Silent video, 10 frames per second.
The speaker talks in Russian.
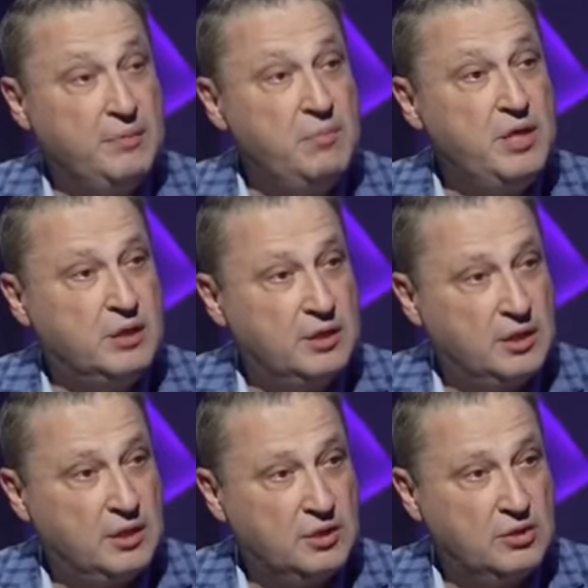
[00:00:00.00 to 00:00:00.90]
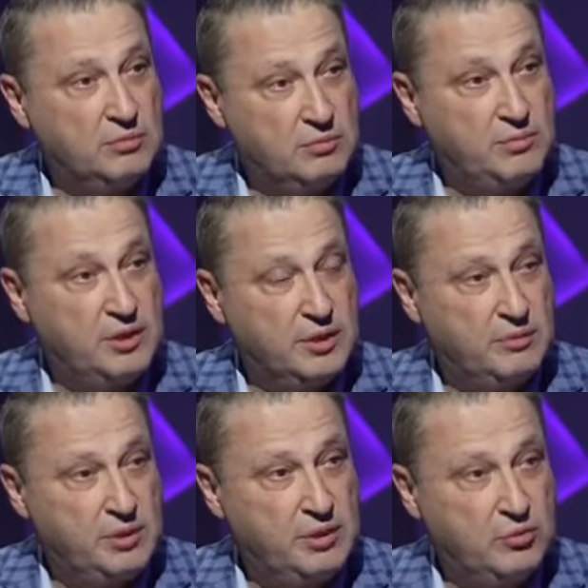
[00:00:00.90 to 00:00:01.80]
мирно, голос, мирно
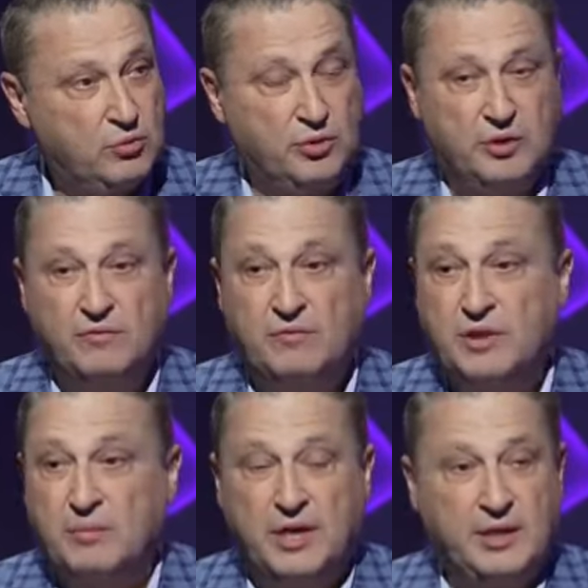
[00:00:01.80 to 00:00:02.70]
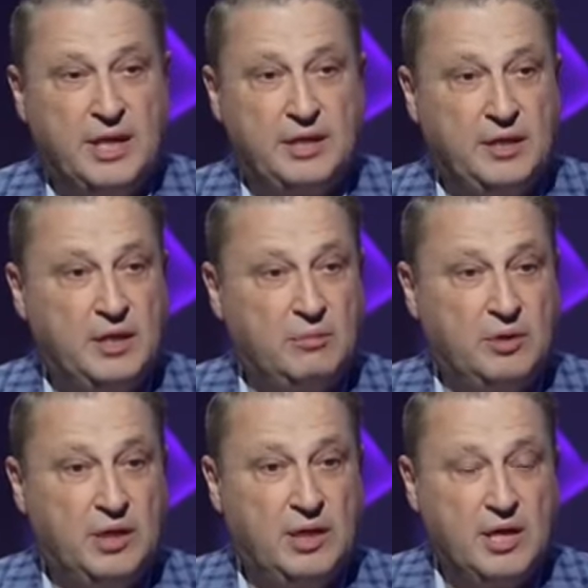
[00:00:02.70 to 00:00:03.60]
митингуют. Ну, на Майдане не
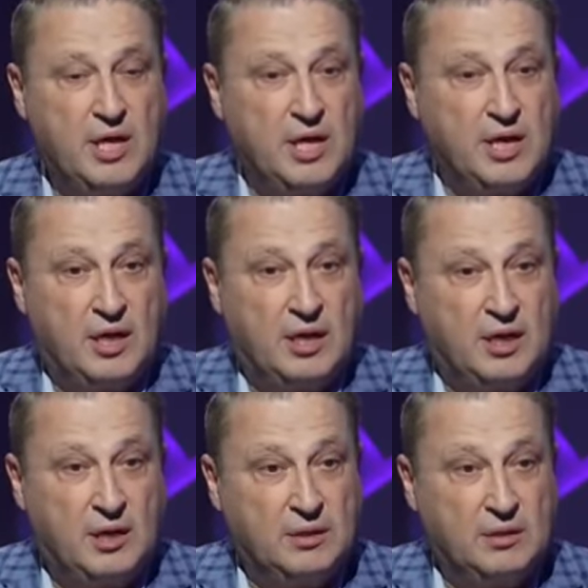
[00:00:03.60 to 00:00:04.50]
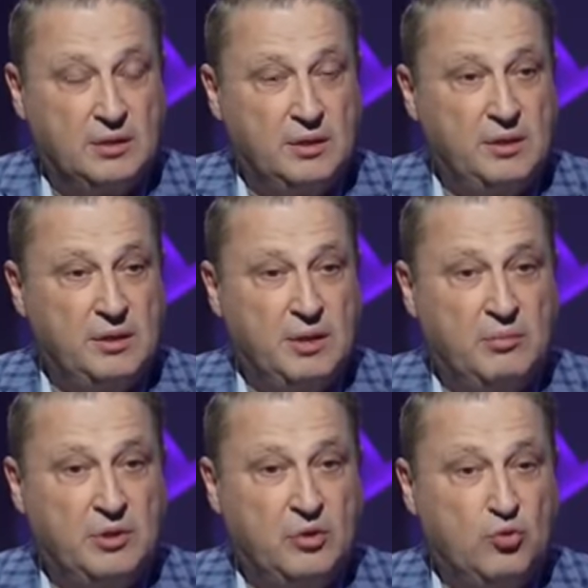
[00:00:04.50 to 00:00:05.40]
было не
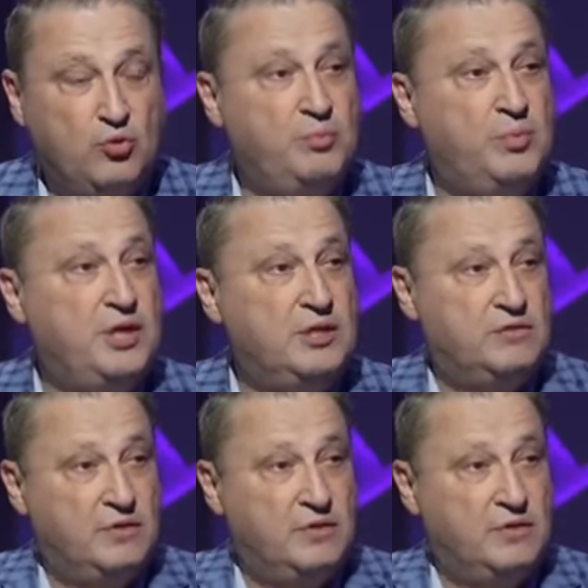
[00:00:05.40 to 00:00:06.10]
было убийств